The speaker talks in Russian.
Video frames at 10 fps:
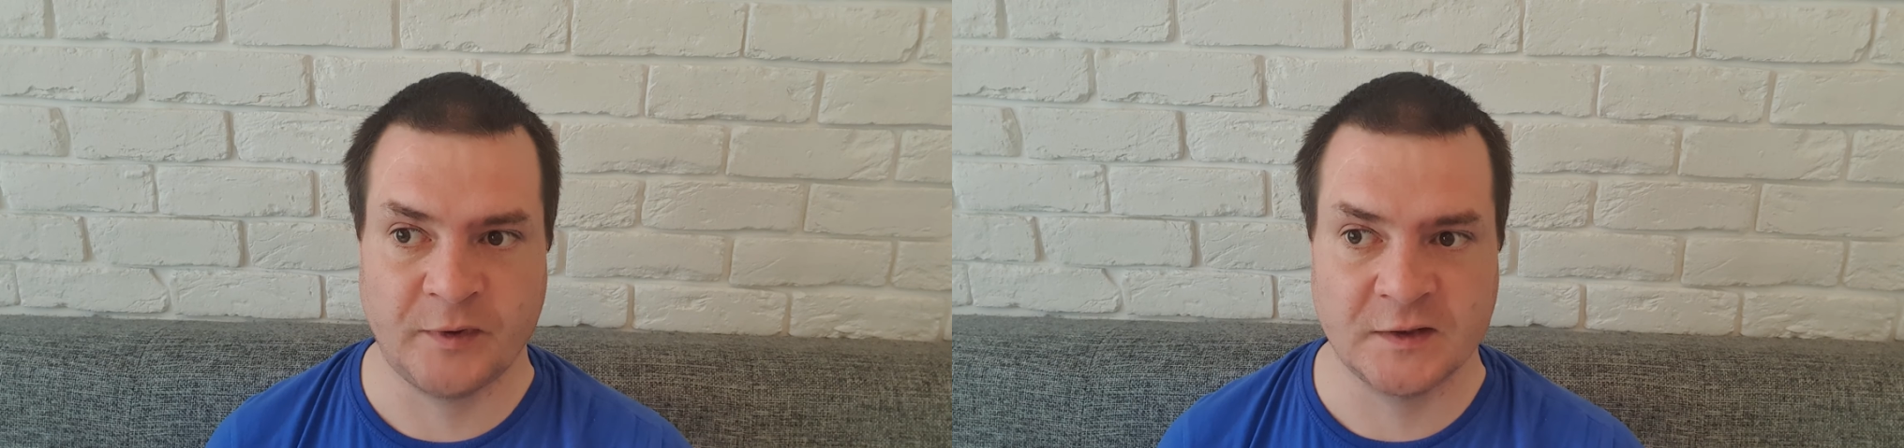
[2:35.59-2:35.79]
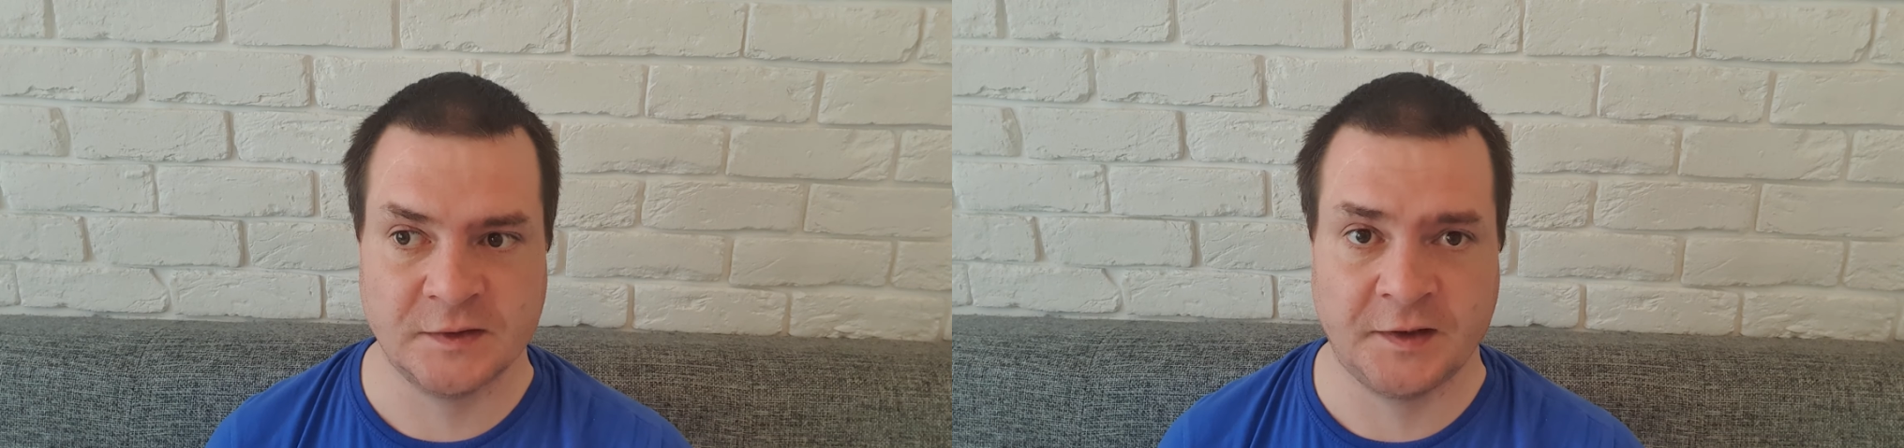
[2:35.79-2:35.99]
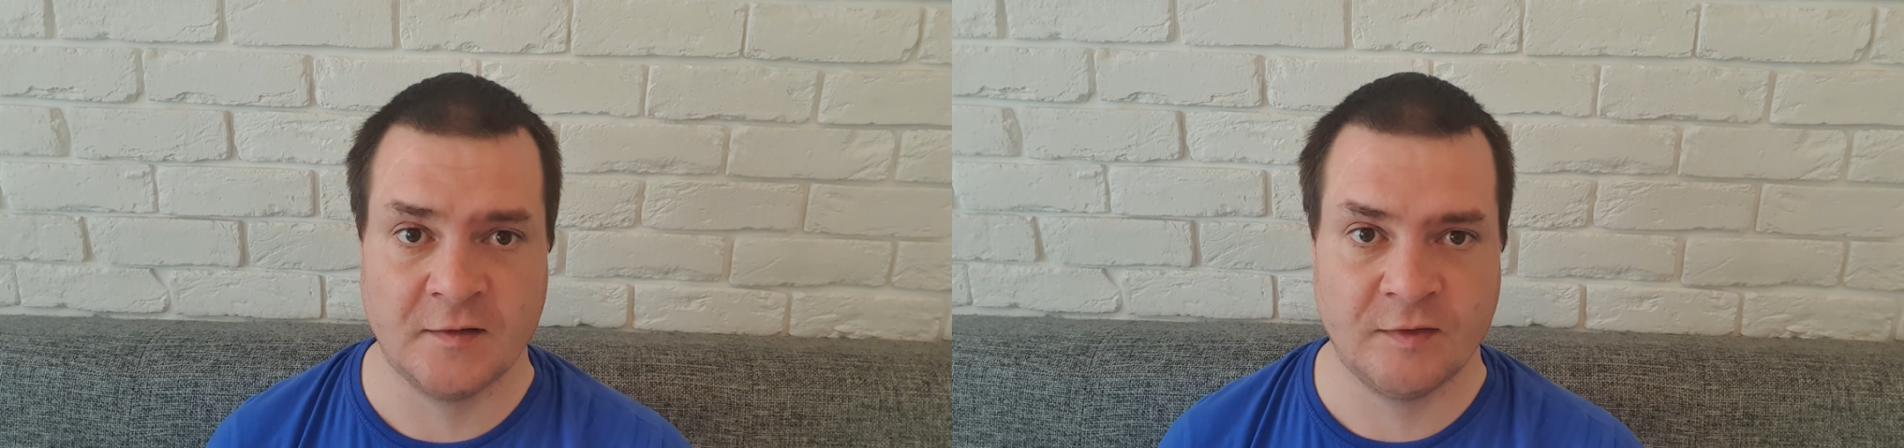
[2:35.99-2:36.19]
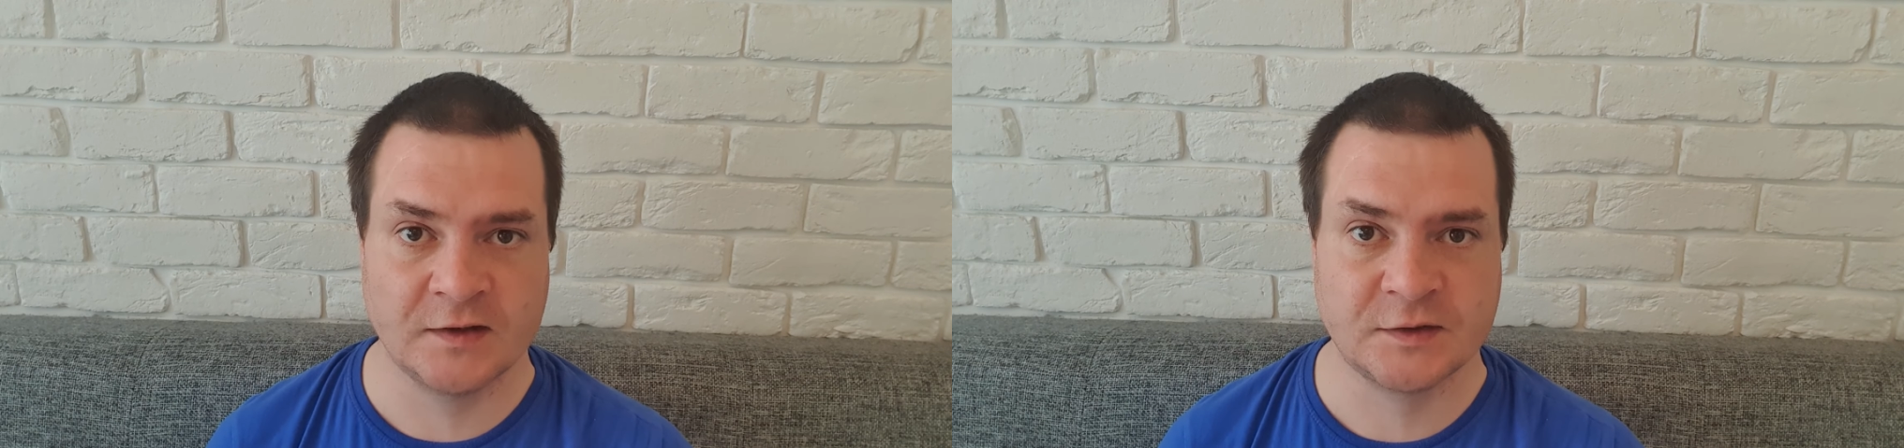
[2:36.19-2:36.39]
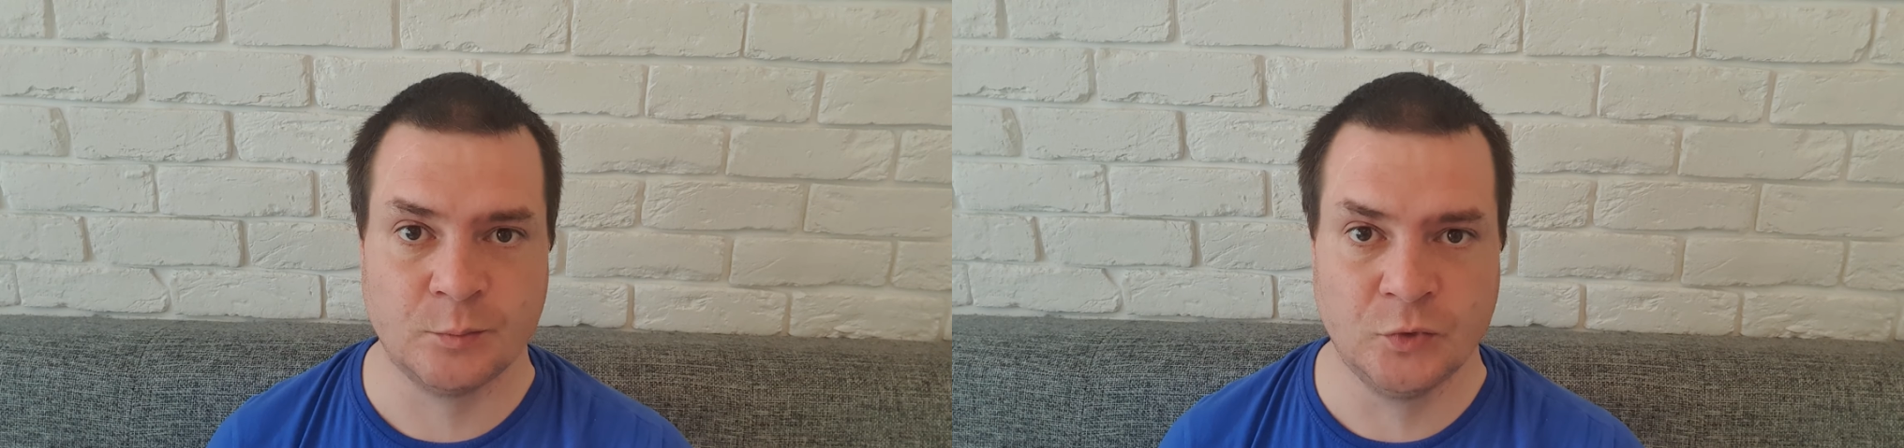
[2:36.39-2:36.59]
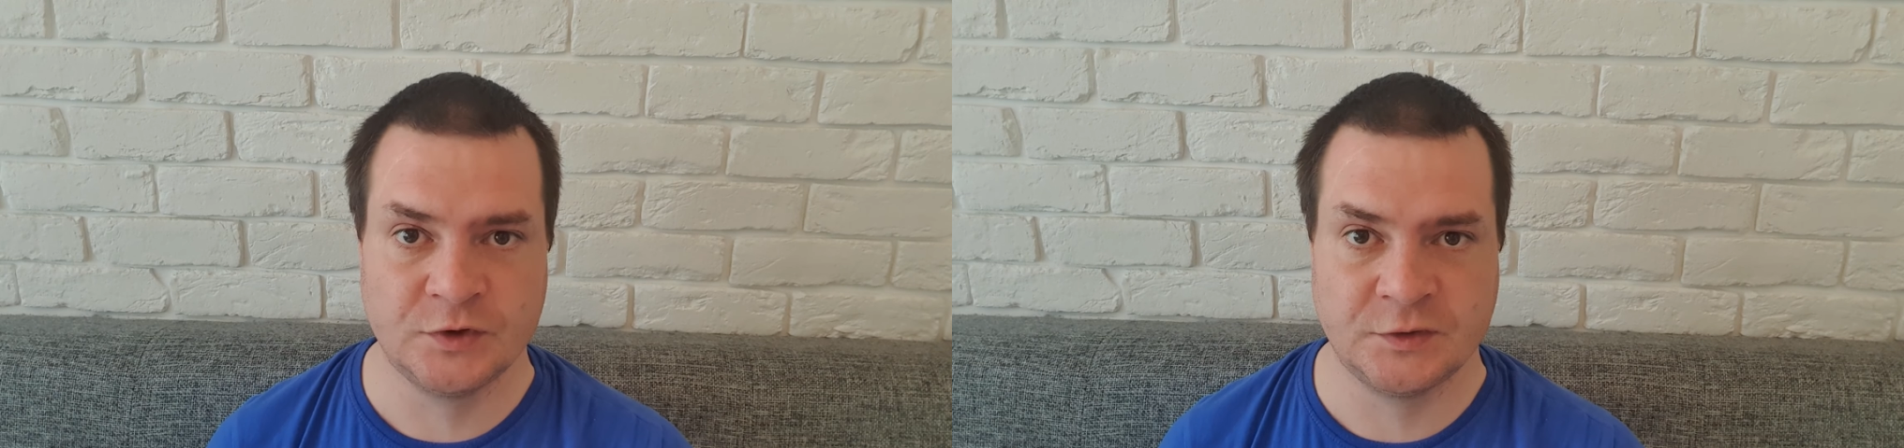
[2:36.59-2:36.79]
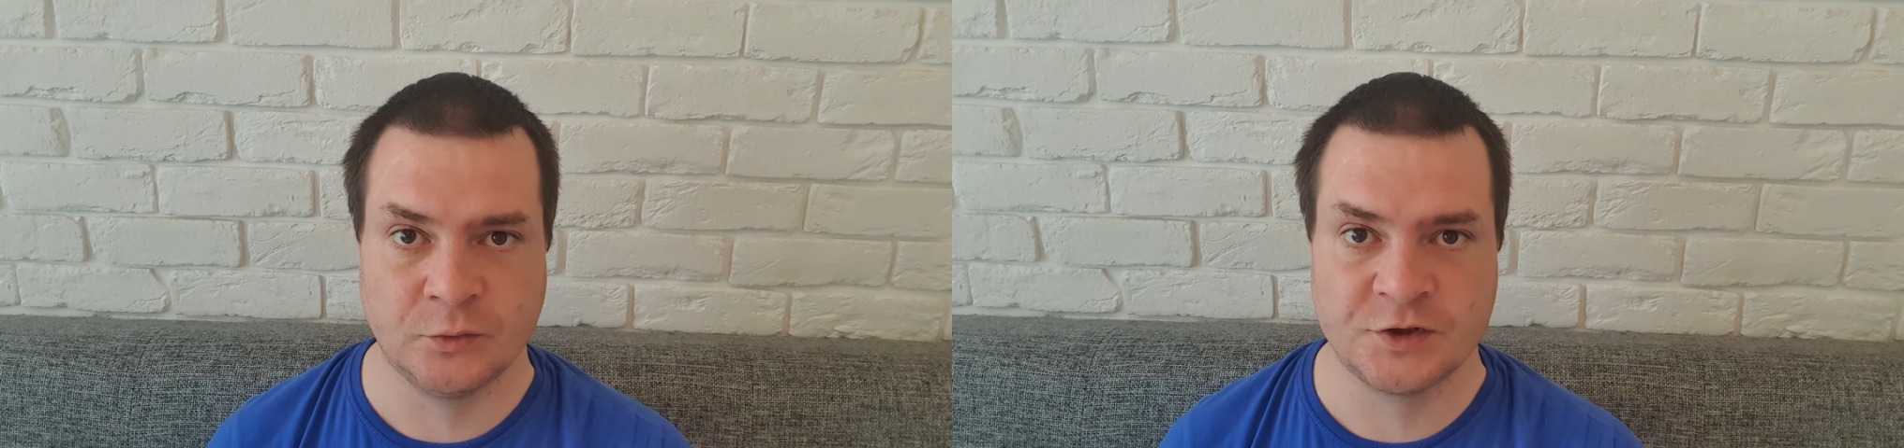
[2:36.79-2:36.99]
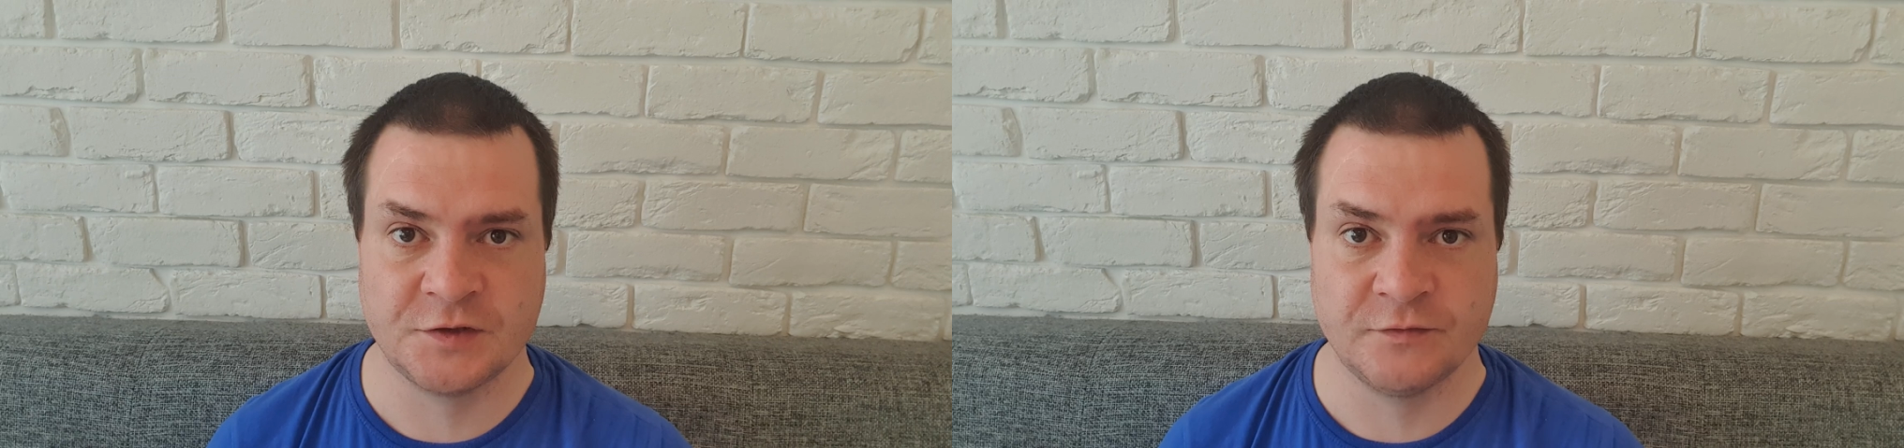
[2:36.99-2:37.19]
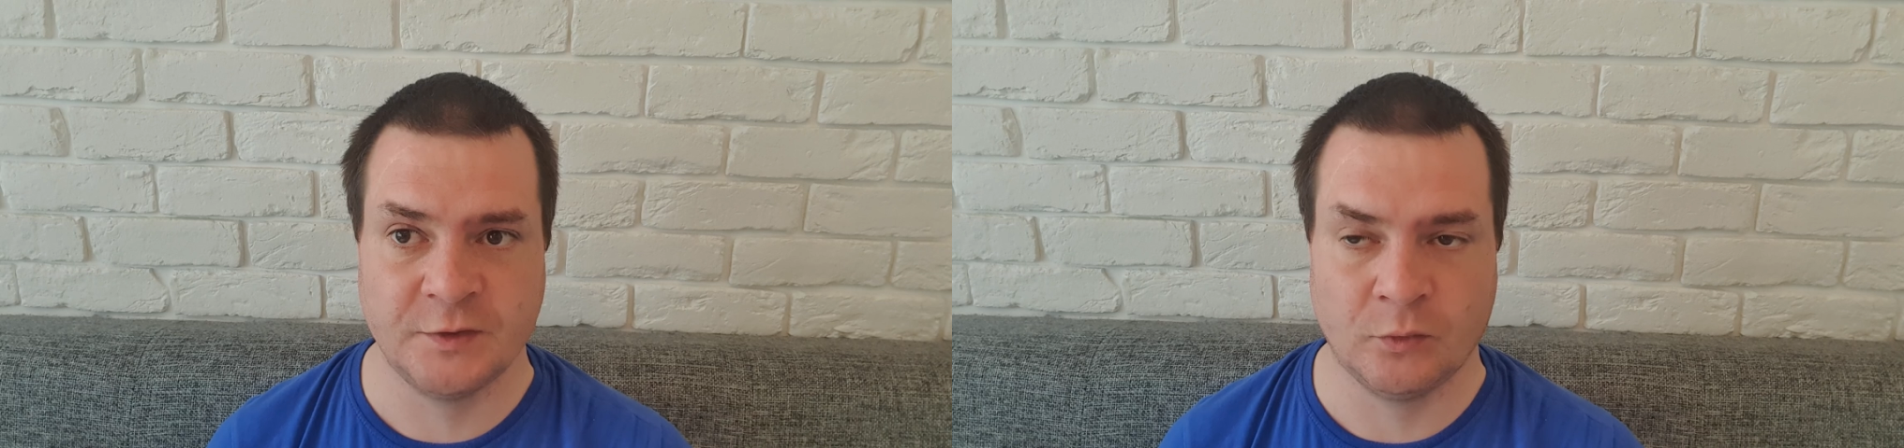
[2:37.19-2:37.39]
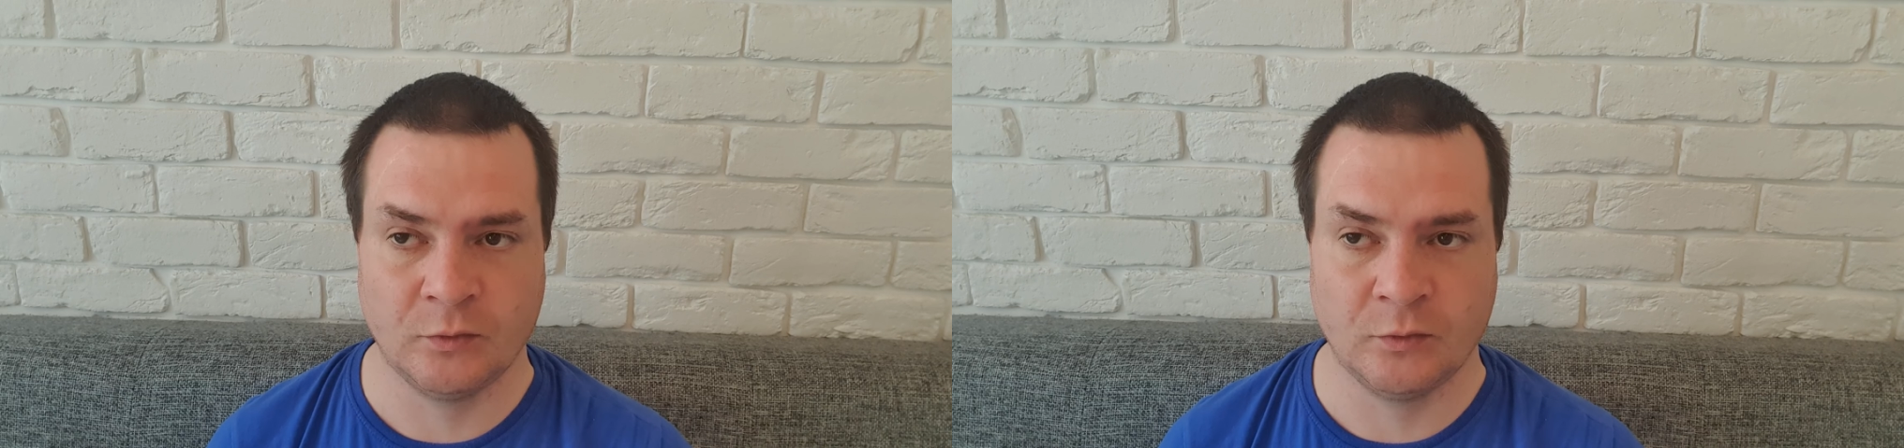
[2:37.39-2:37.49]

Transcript: признаки аванса, будьте очень вни...